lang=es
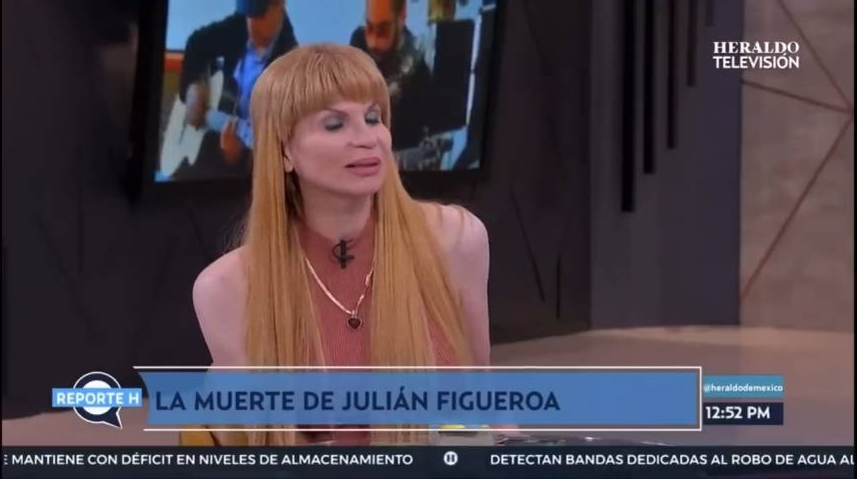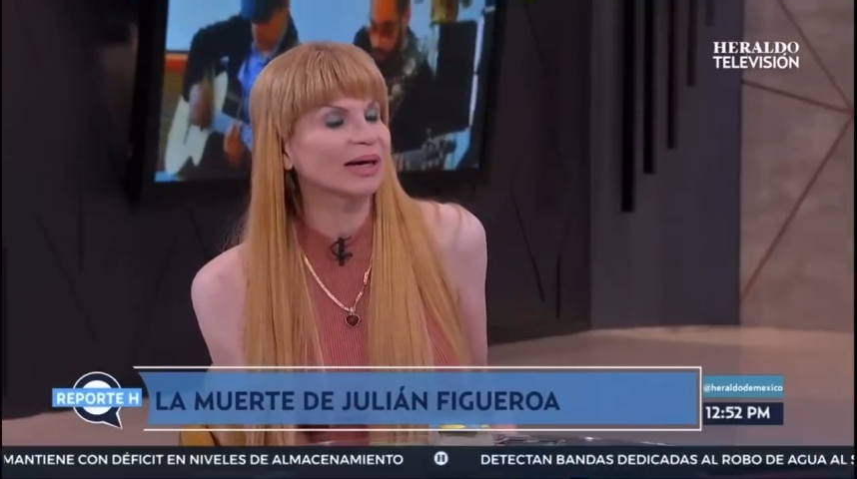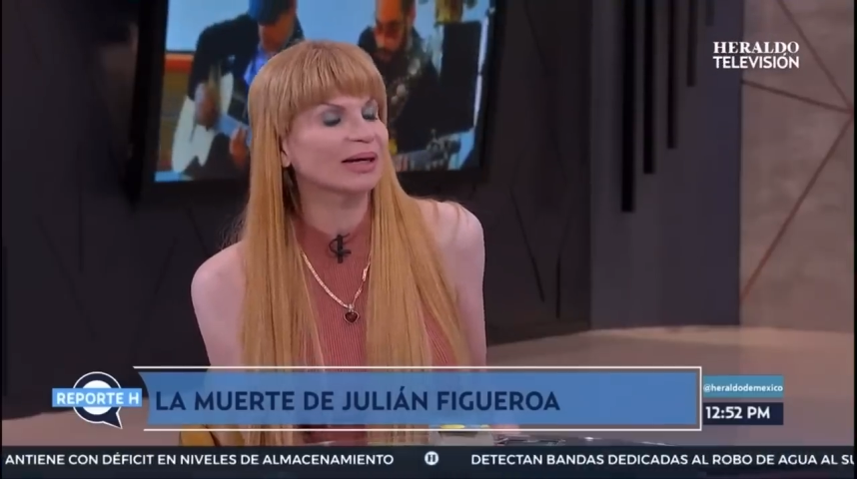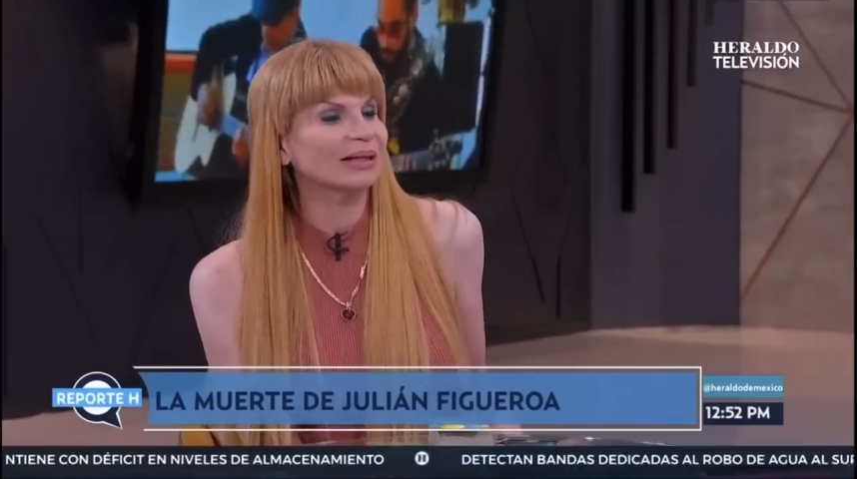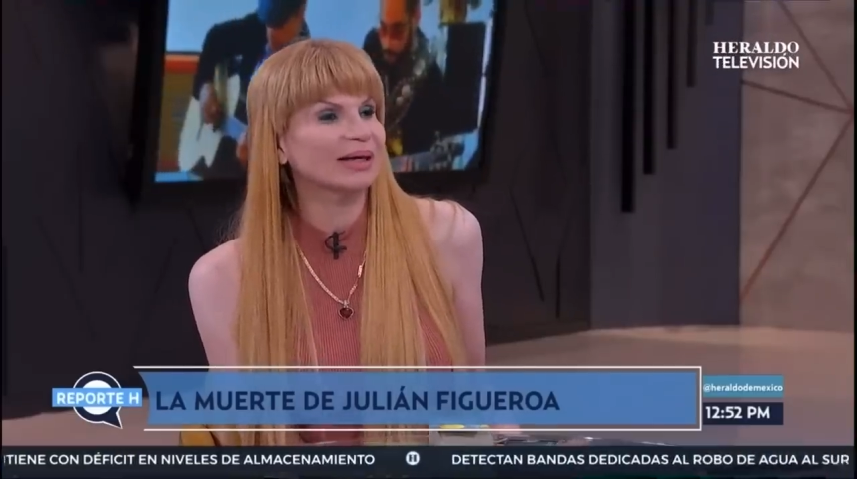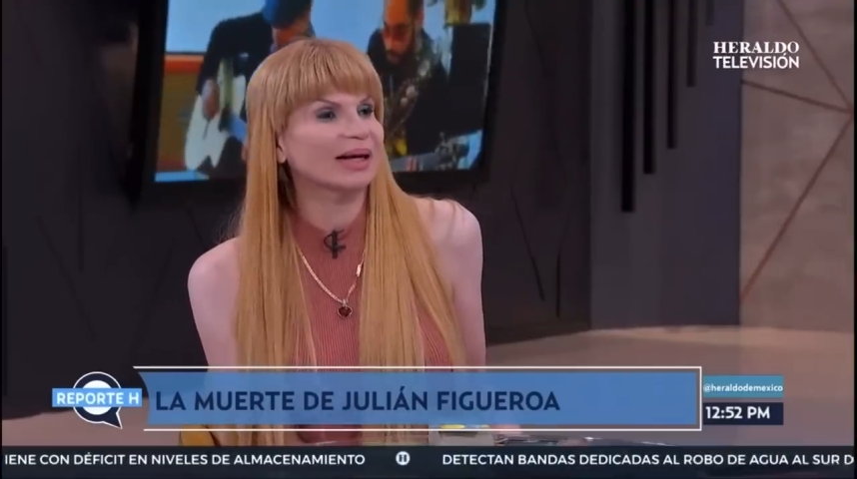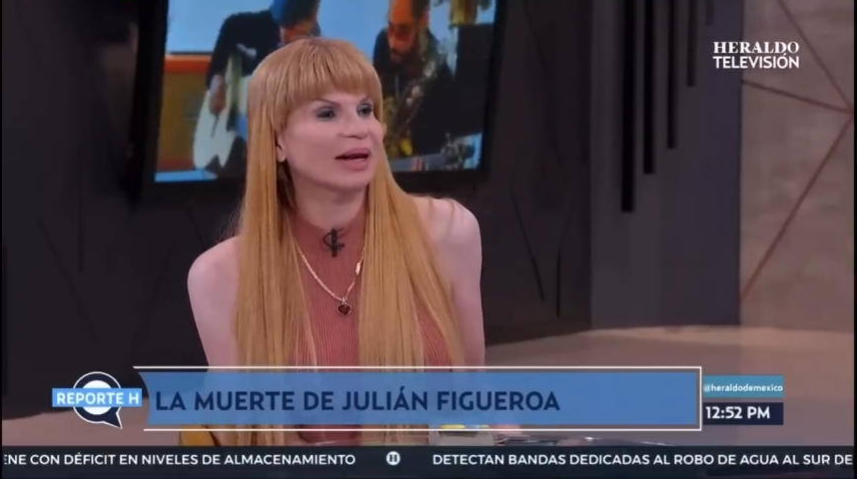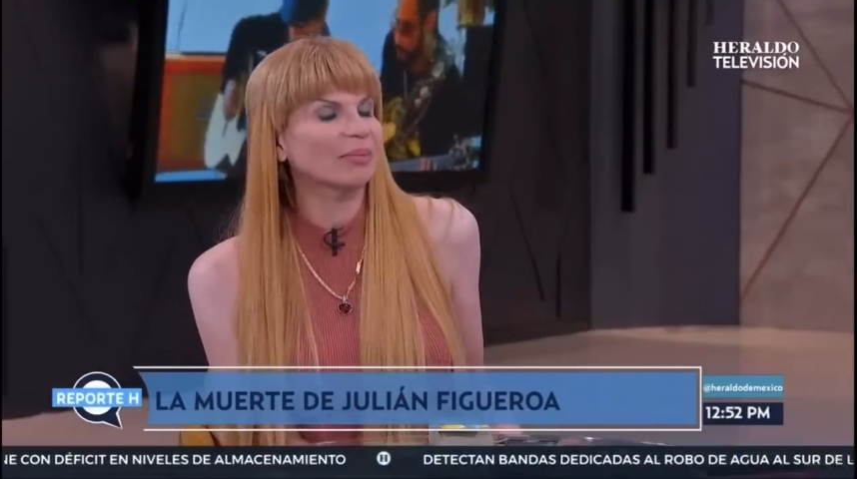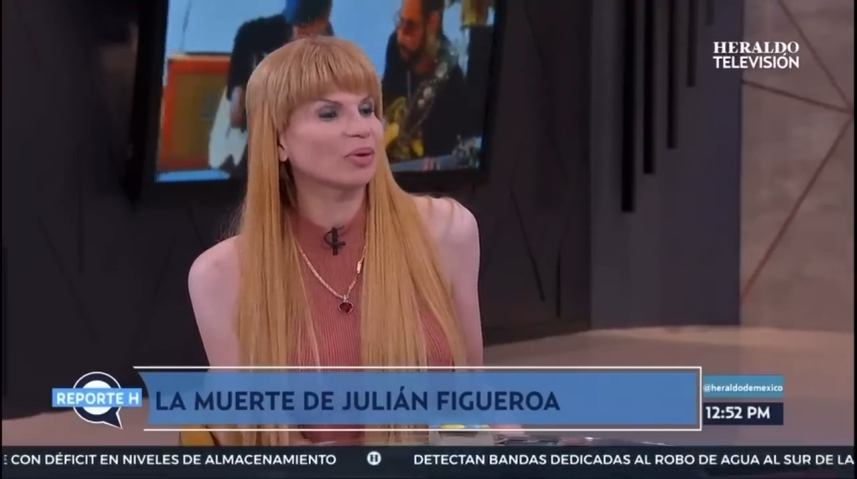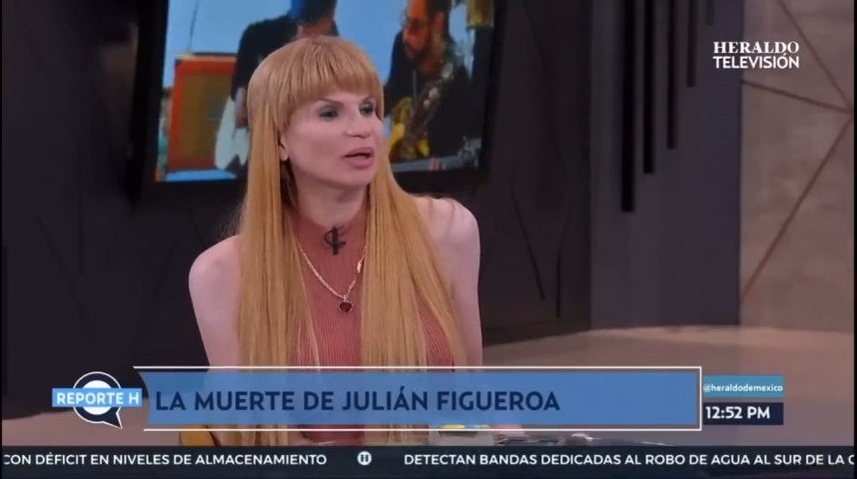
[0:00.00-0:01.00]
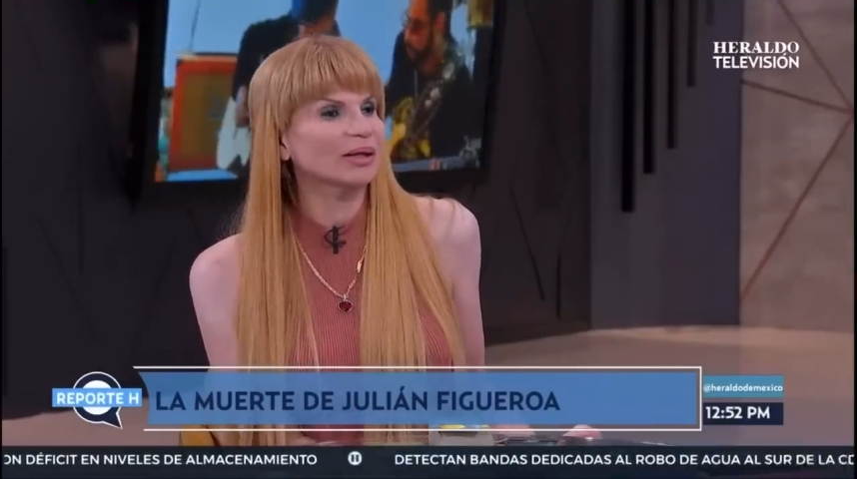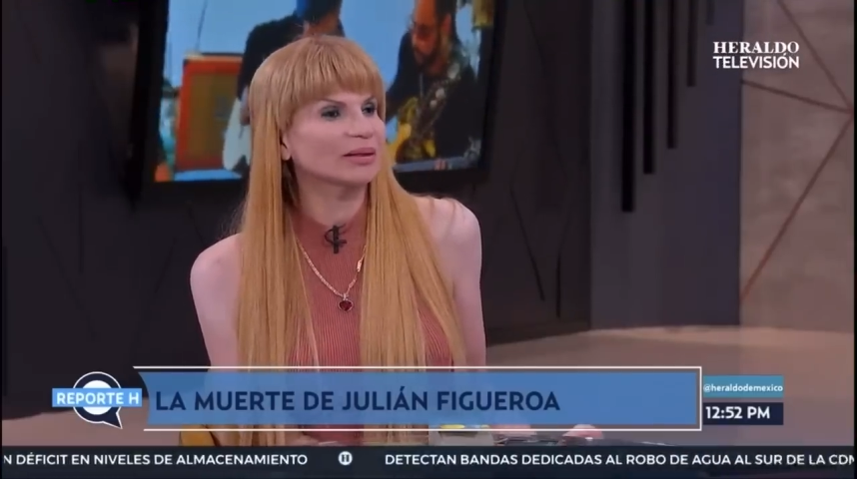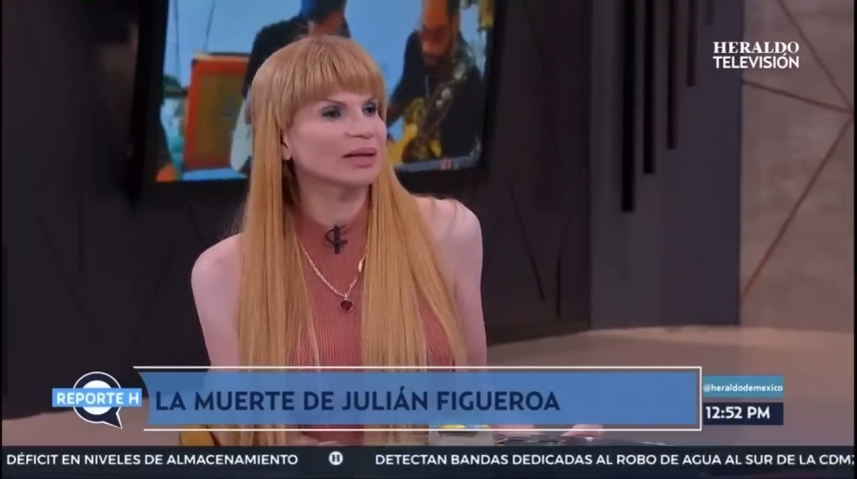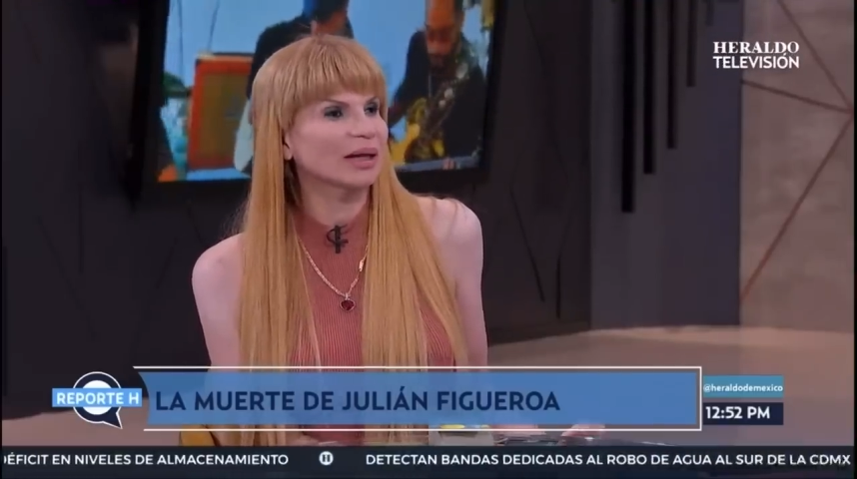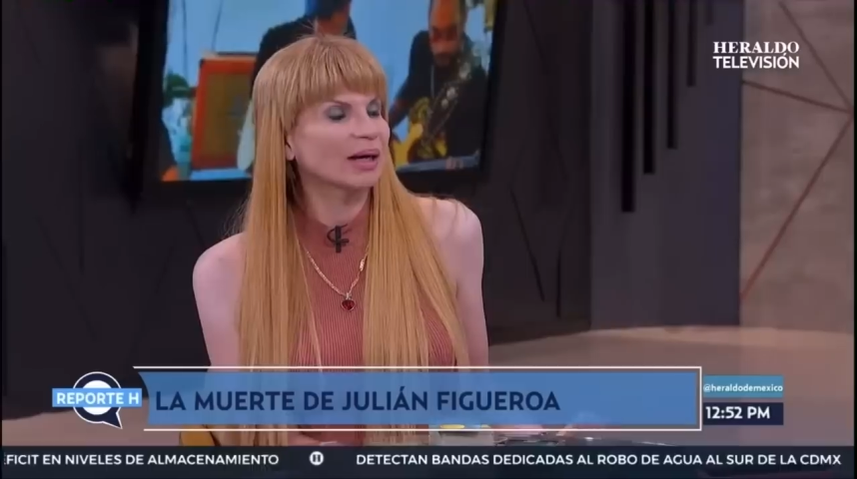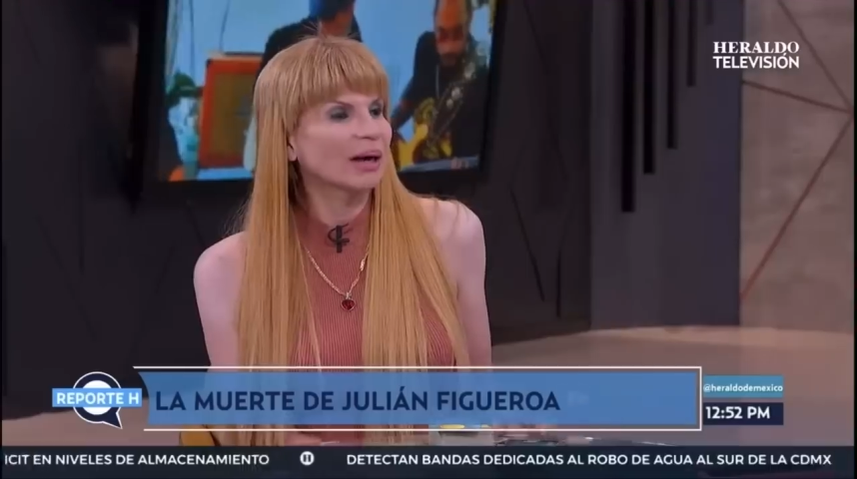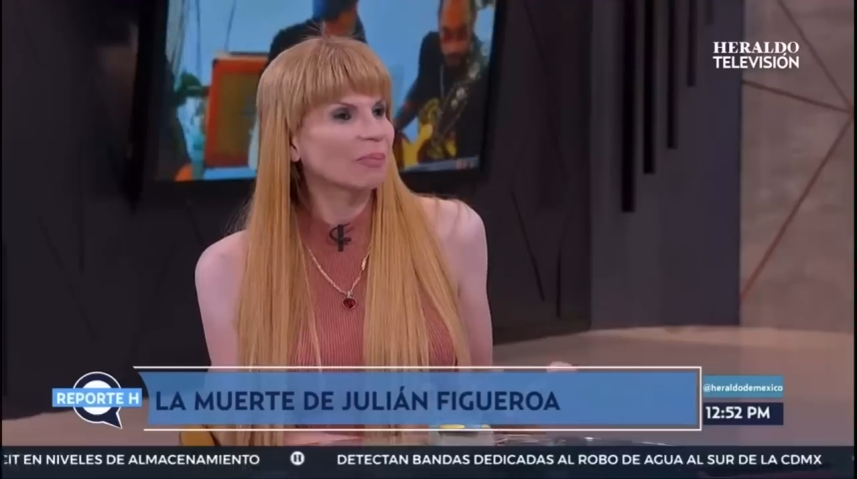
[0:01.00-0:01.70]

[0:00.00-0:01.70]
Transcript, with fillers: ya quería morirse